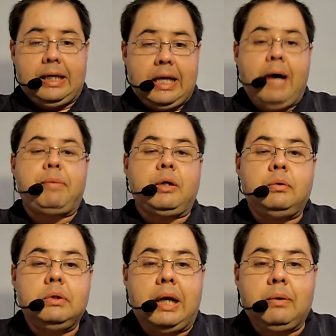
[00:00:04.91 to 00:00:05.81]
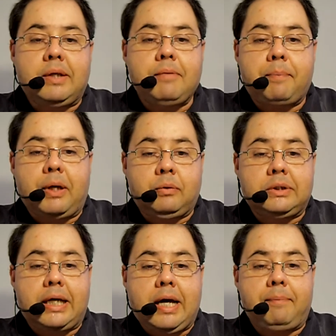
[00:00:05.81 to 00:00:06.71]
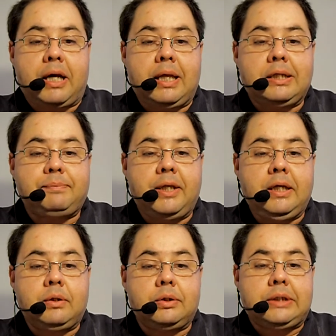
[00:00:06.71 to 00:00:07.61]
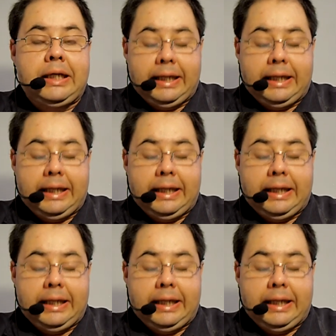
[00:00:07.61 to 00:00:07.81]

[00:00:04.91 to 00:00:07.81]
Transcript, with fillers: La, la última pregunta ya para despedirnos.